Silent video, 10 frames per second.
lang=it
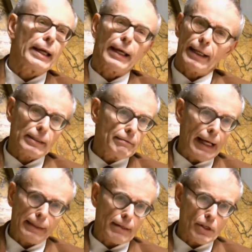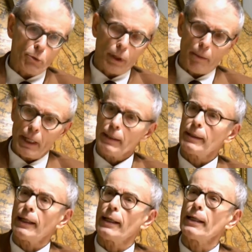è arrivata
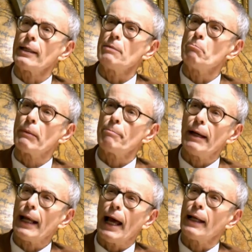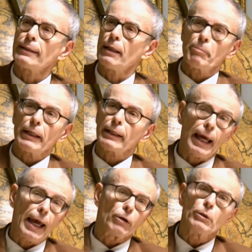sicuramente impreparata
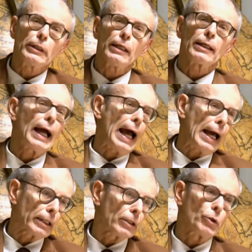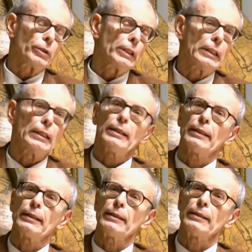perché con il carico di
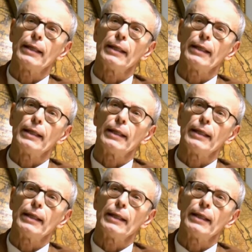eh,